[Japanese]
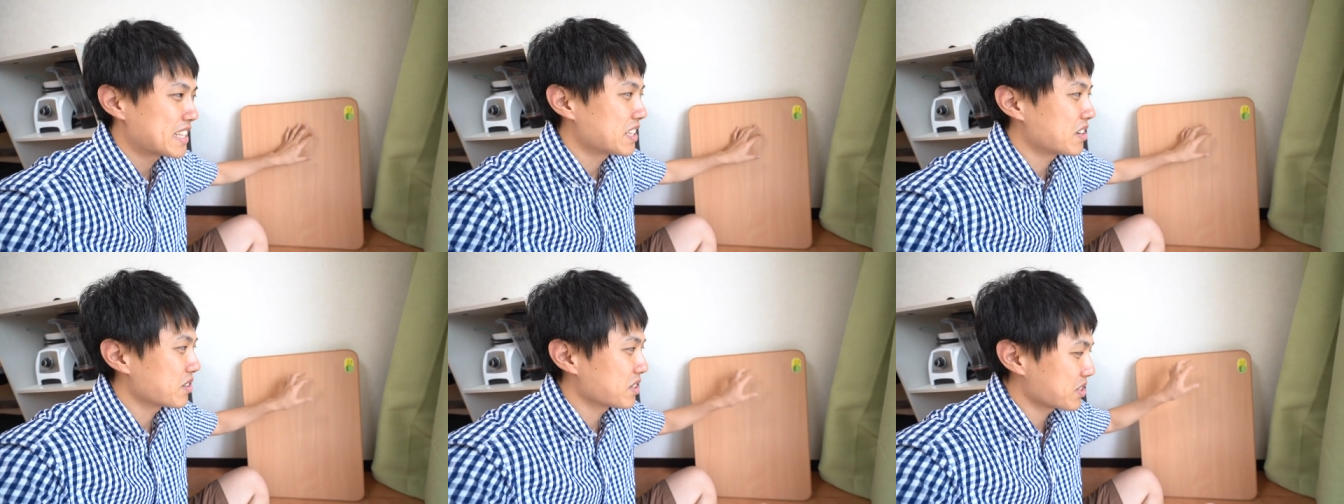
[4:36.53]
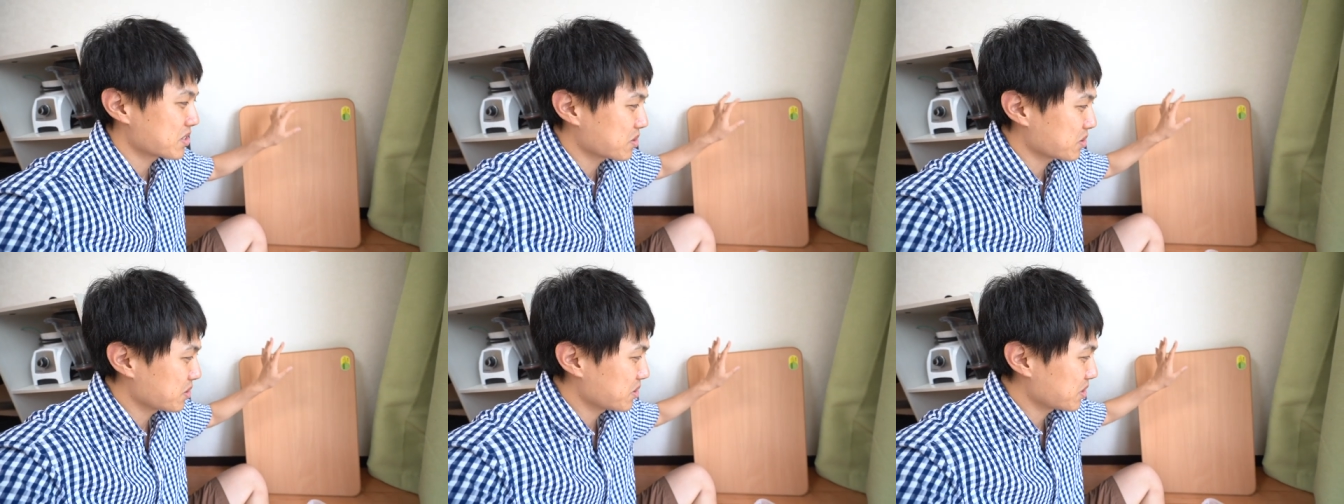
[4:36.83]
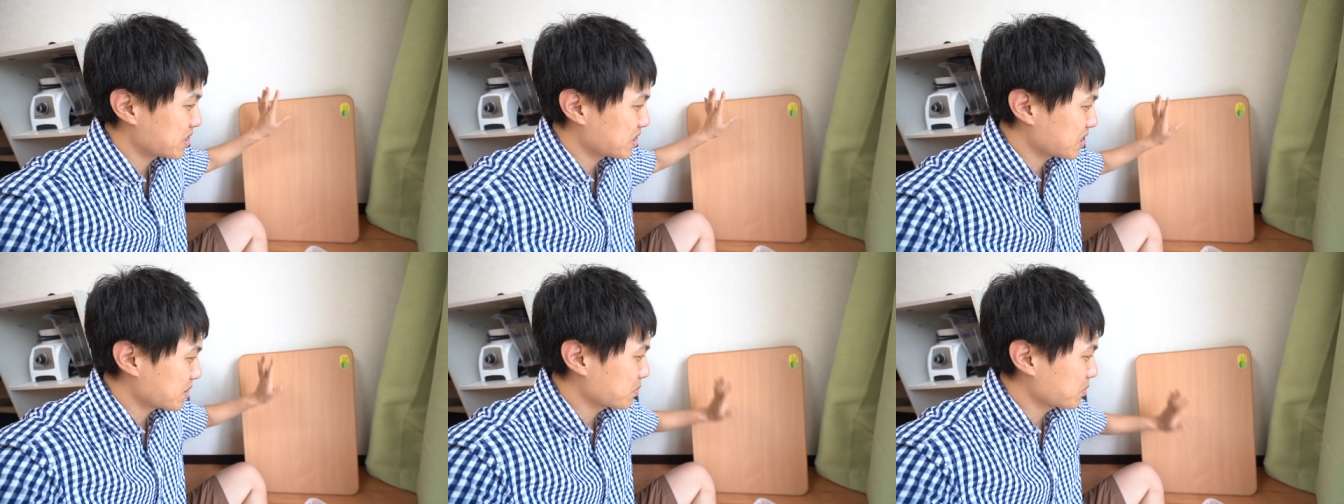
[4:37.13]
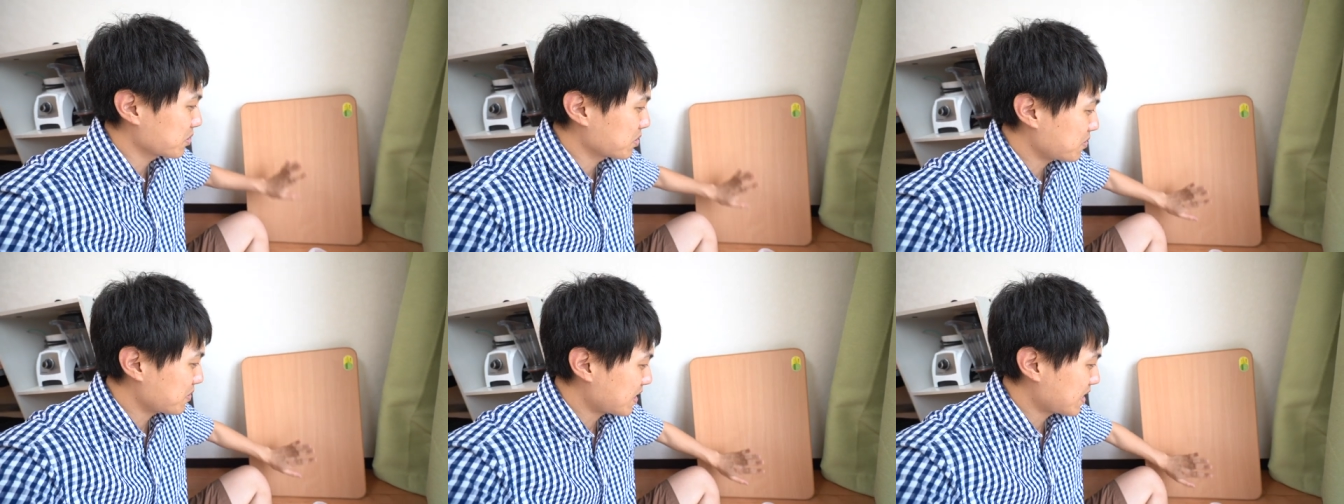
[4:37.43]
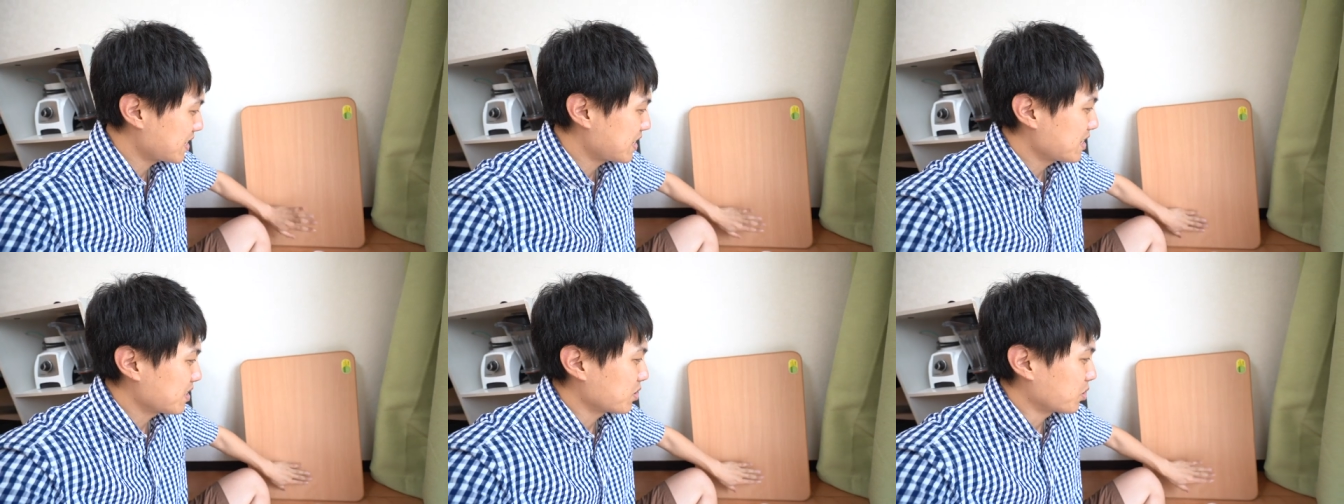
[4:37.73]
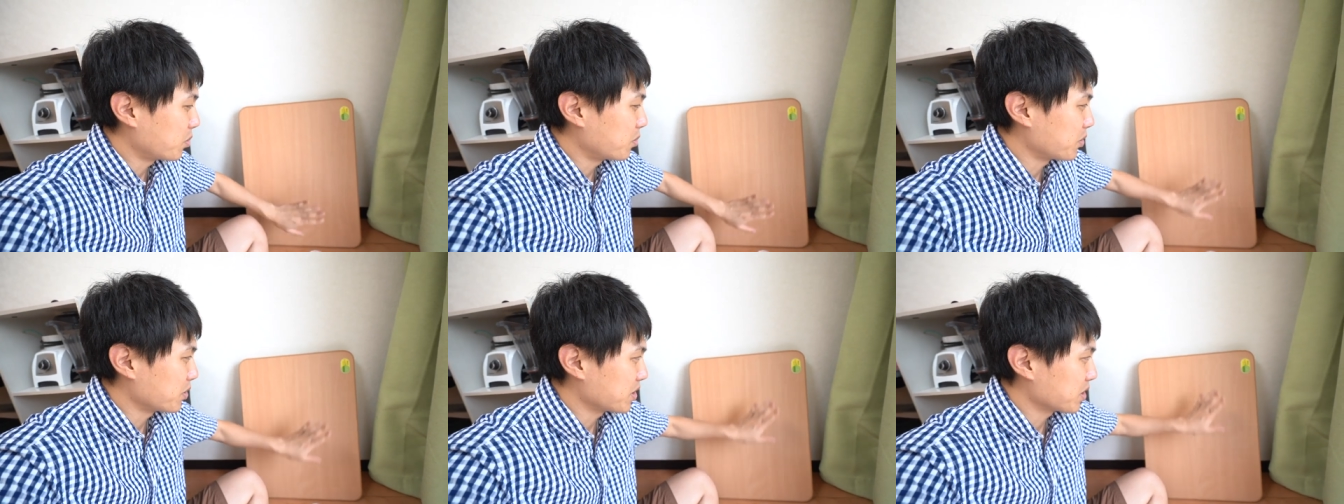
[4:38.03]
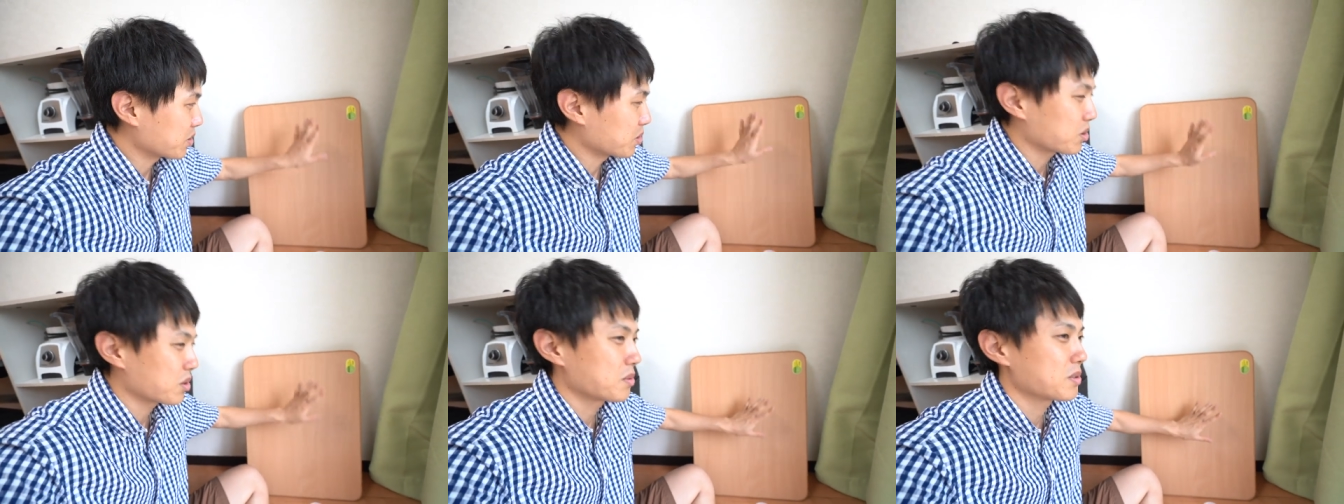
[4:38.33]
なのでそういったものは思い
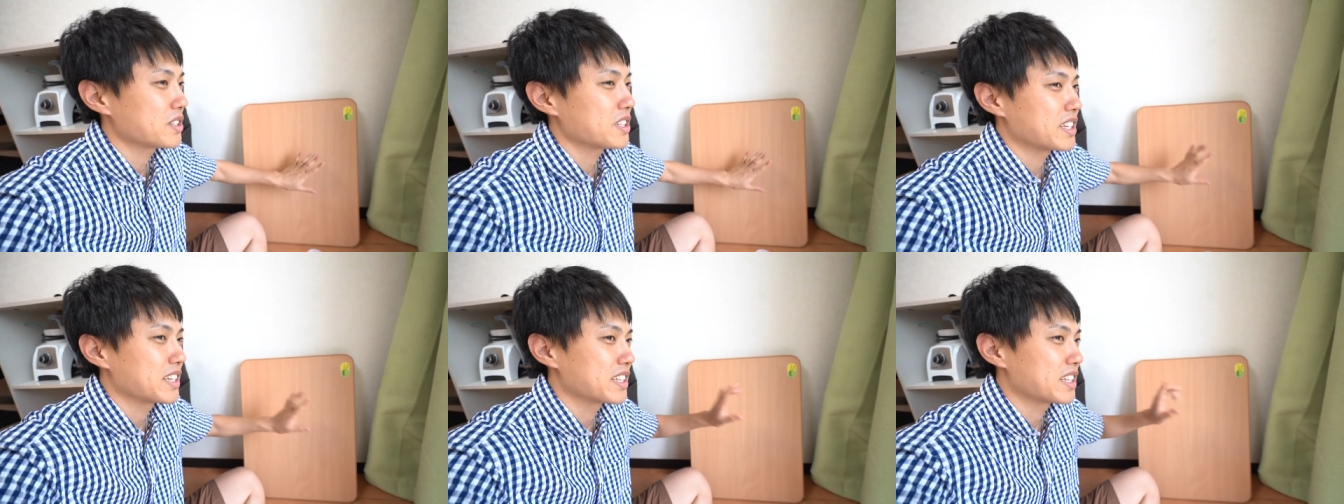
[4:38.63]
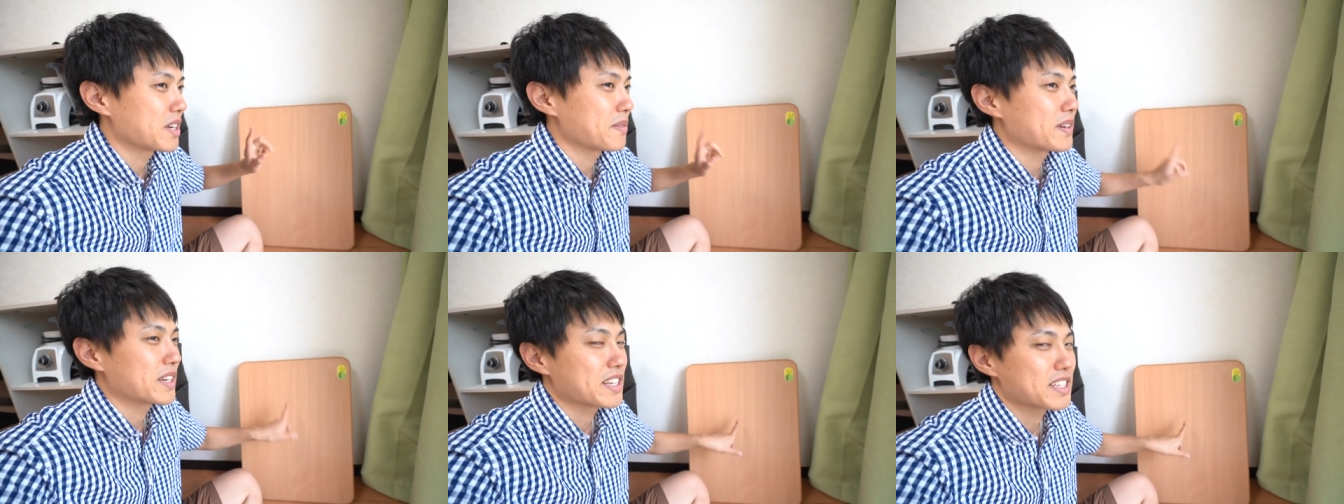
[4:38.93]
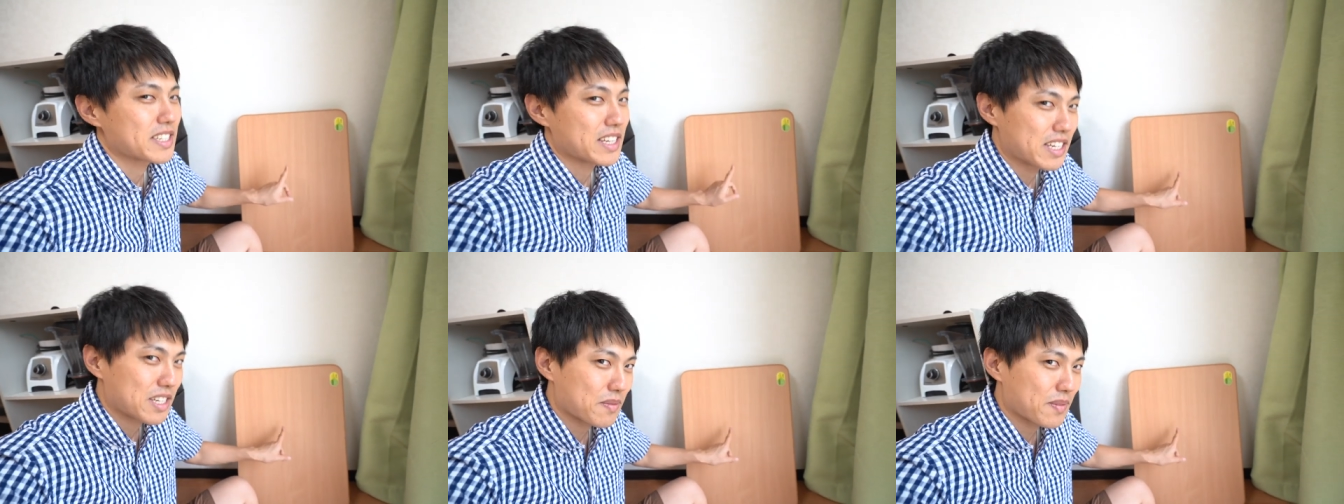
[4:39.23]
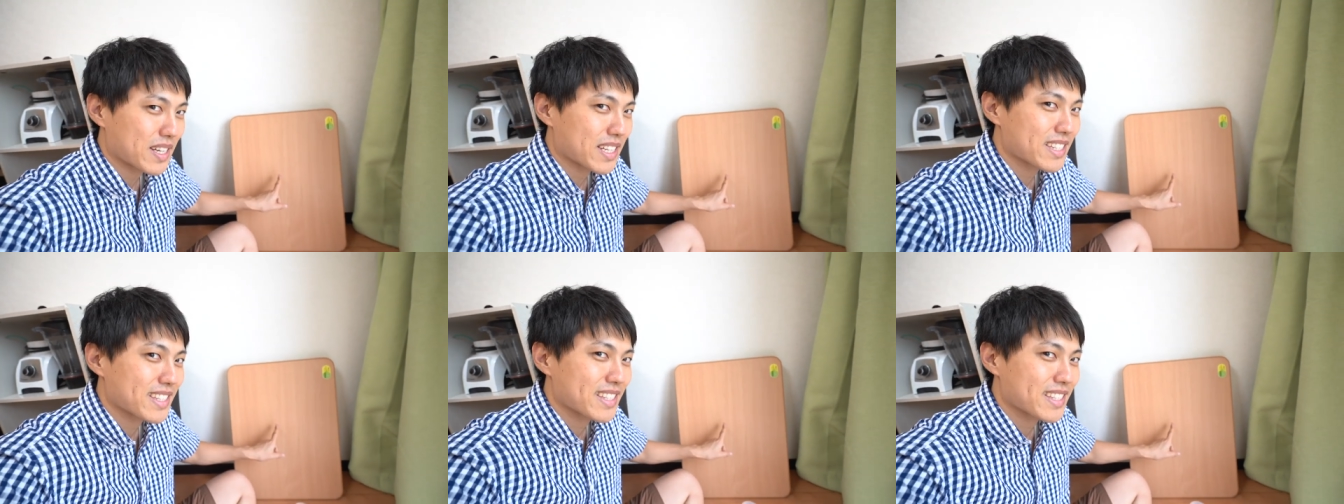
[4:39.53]
出とともに手放していきま